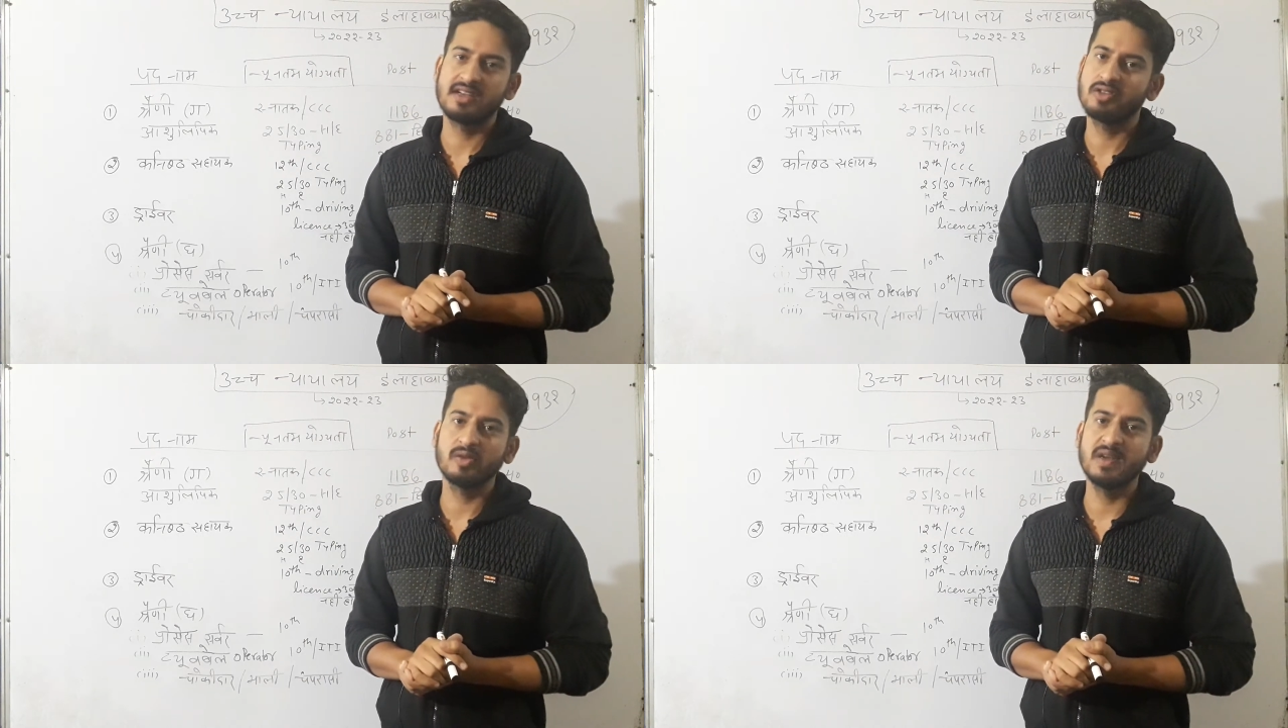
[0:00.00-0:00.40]

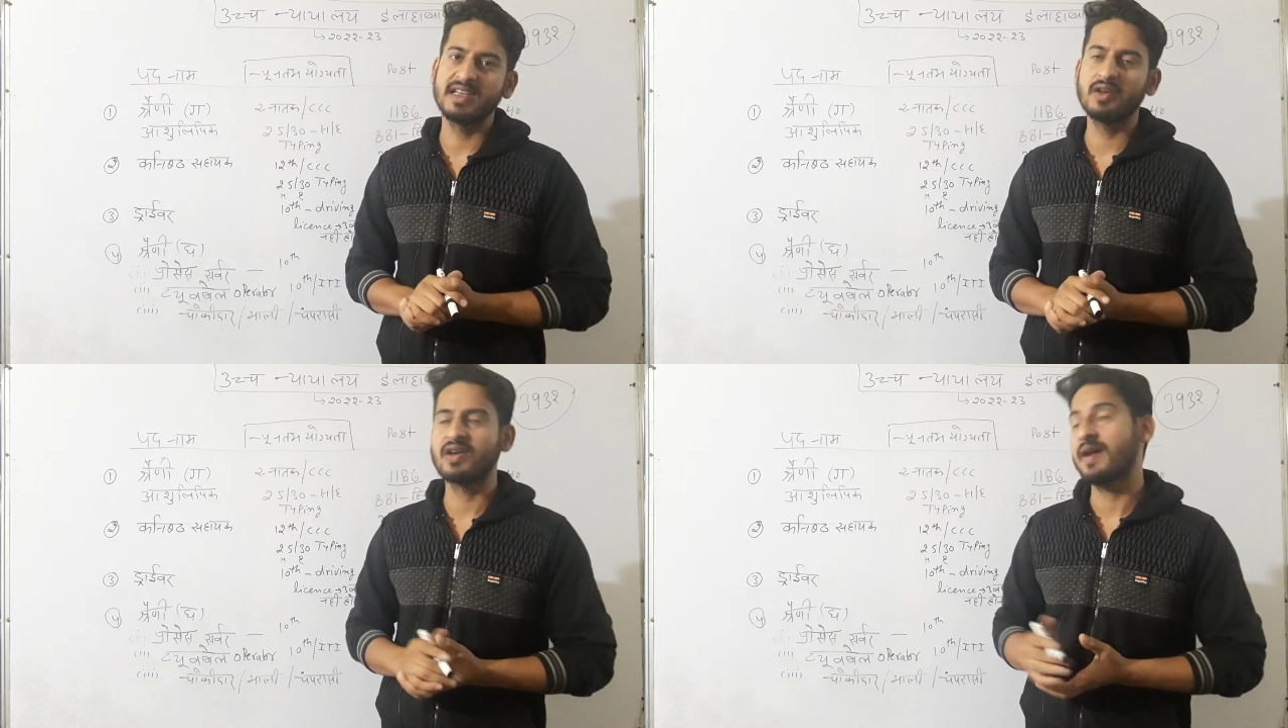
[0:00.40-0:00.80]
देखने को
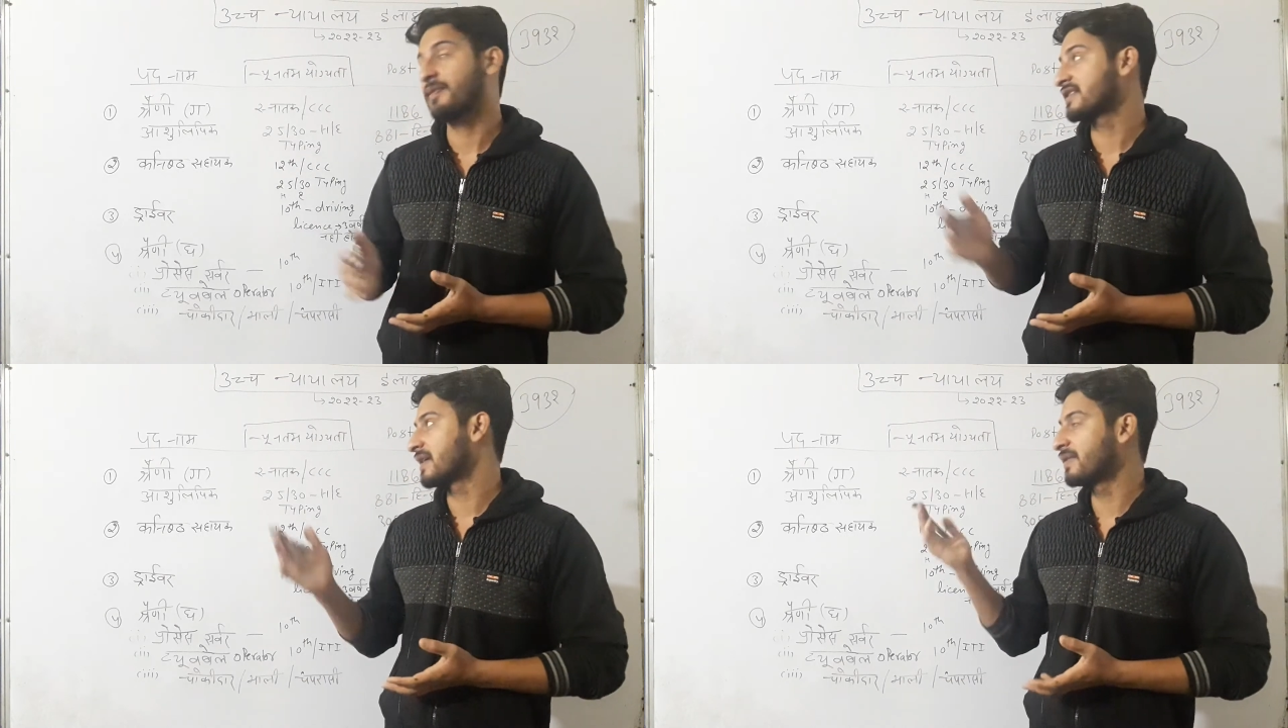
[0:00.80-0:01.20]
मिलेगी और
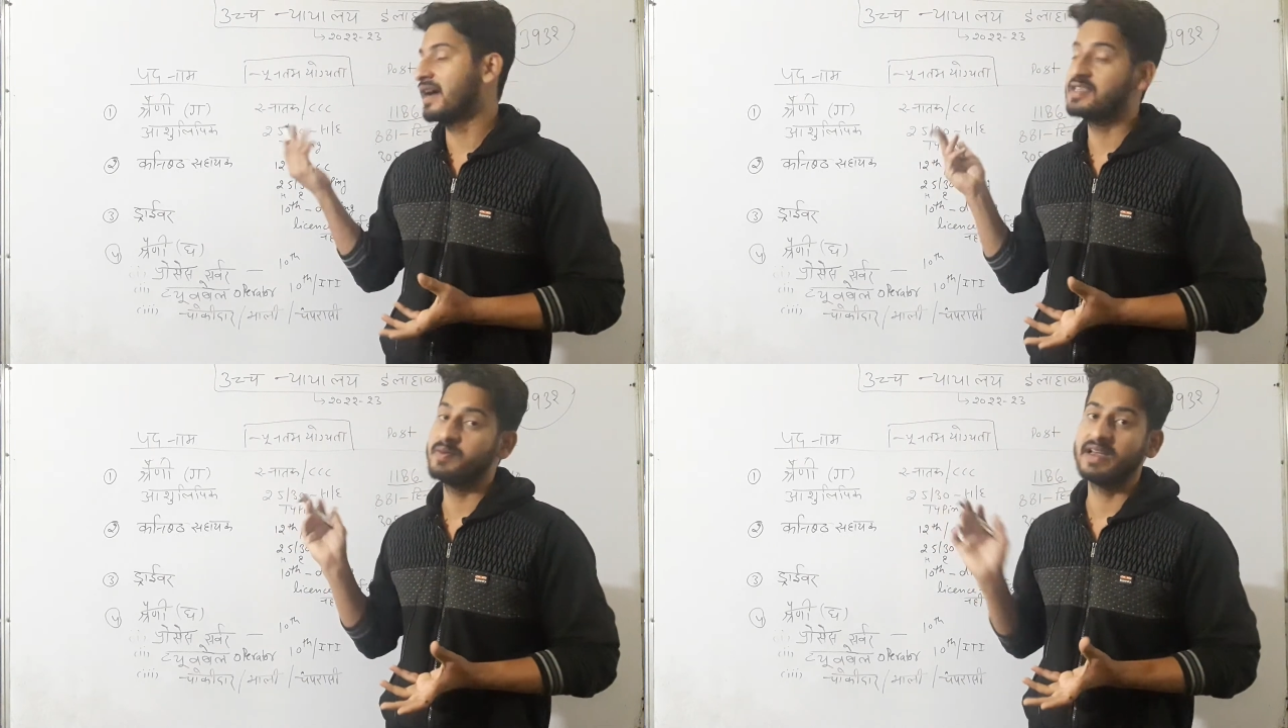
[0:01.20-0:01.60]
आपके सामने
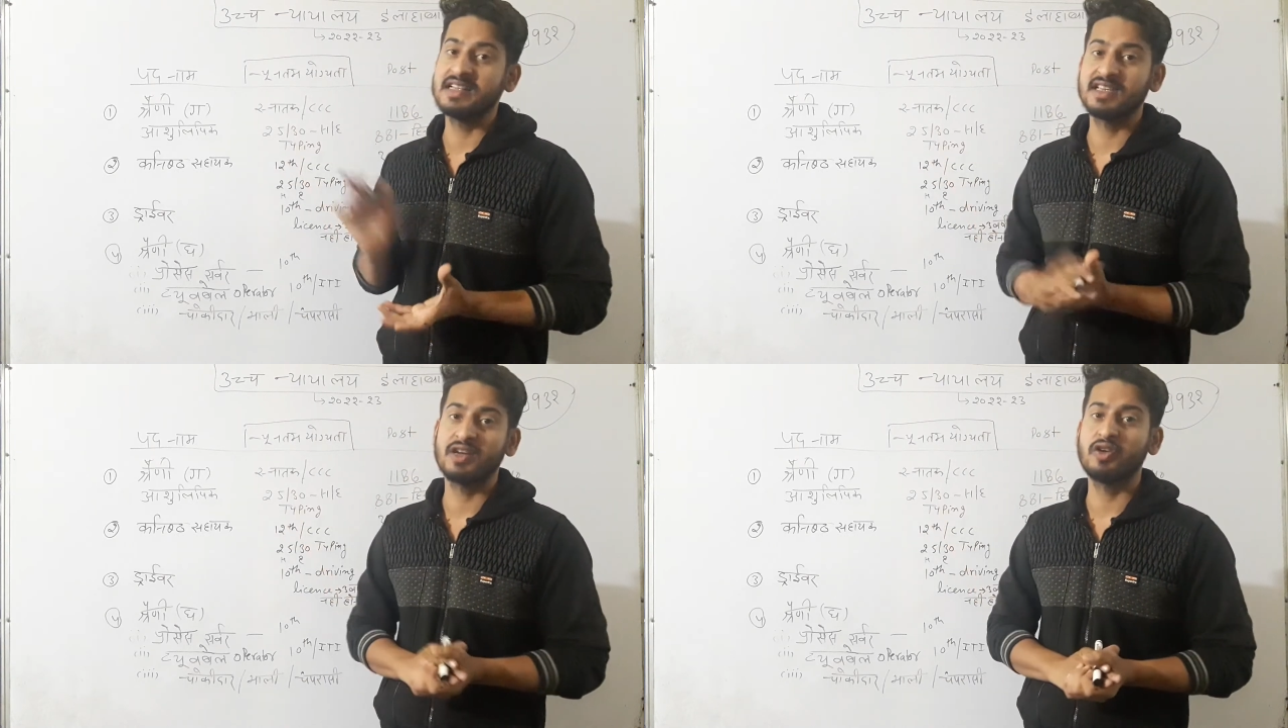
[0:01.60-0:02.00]
आज ये
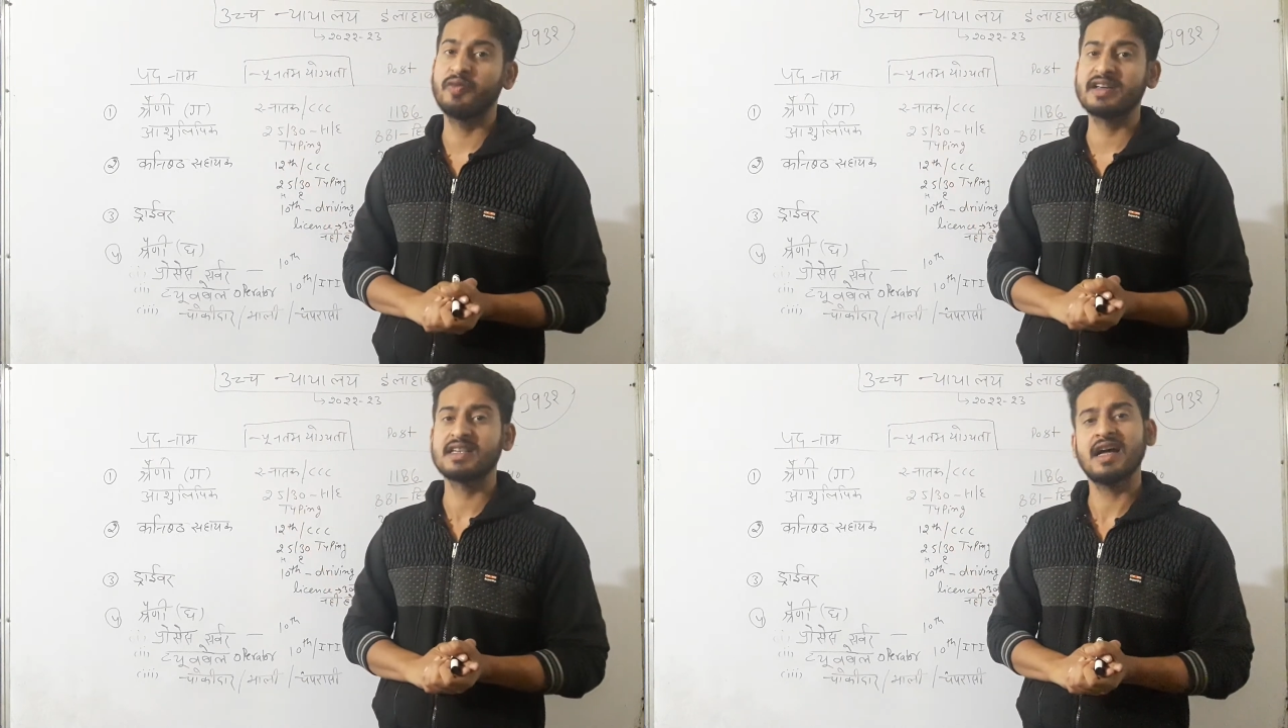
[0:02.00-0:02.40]
वैकेंसी का
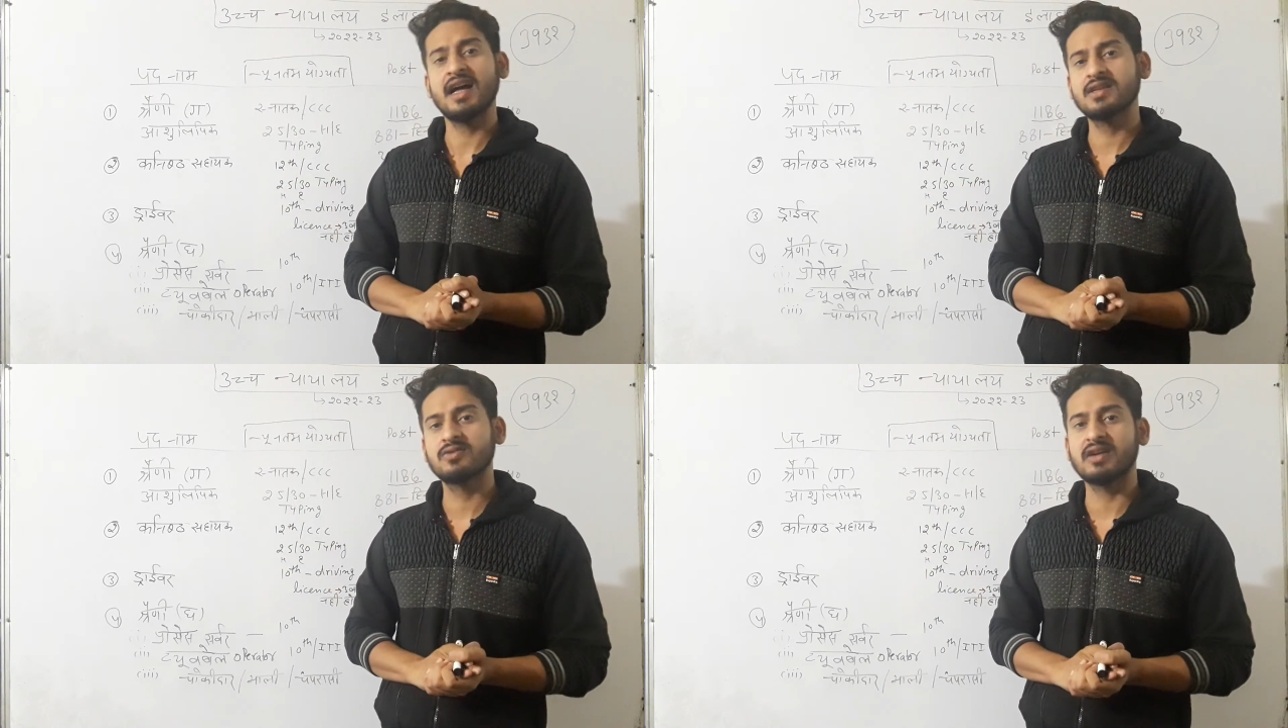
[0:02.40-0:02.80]
नोटिफिकेशन
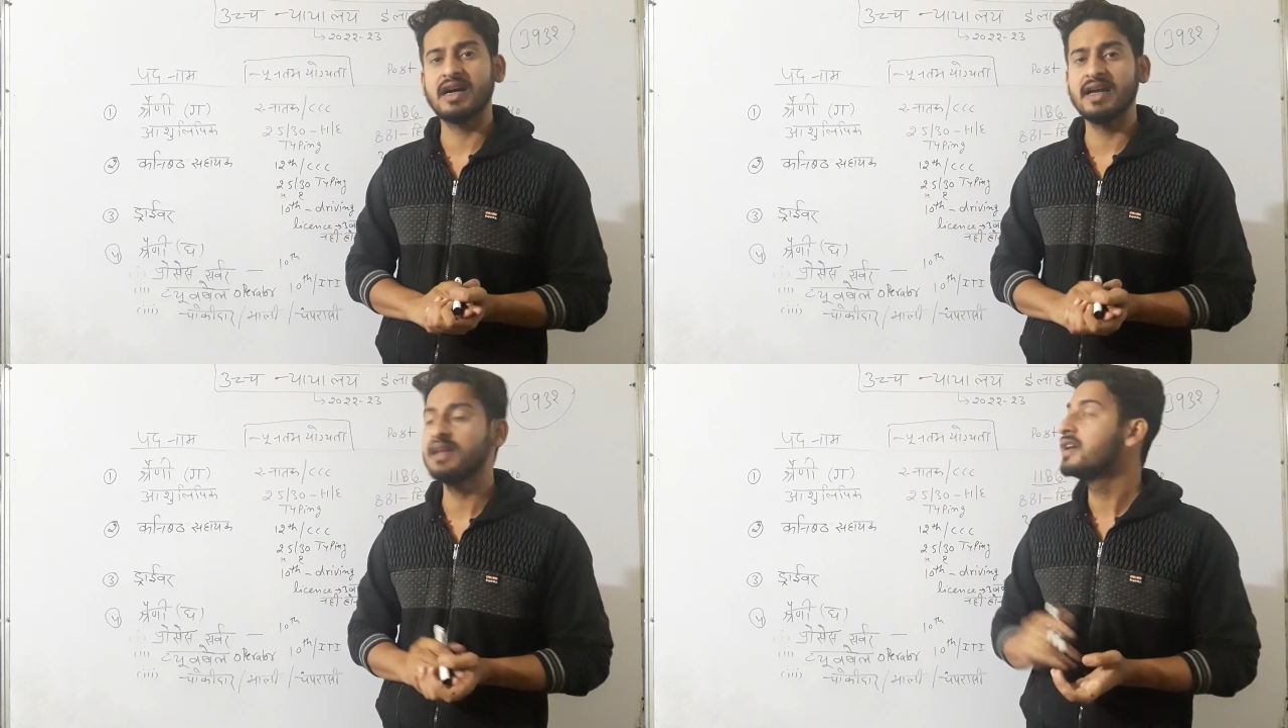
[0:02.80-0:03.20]
आ
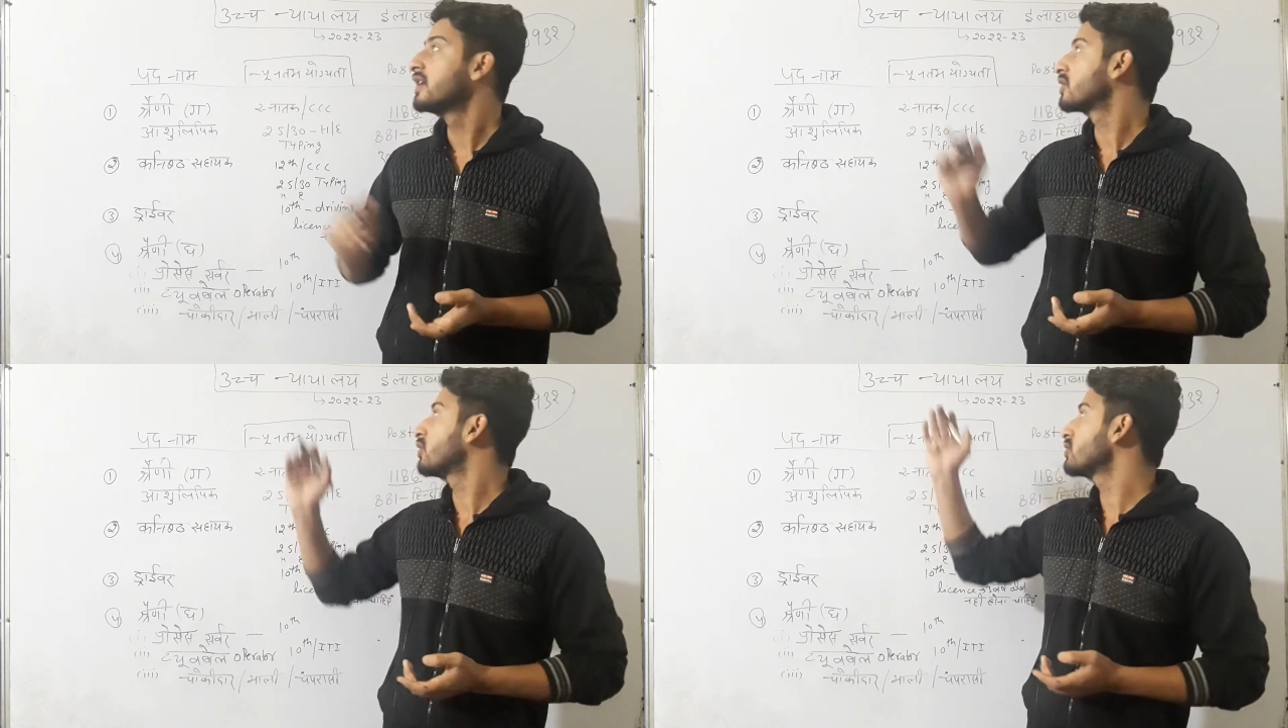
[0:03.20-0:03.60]
चुका है तो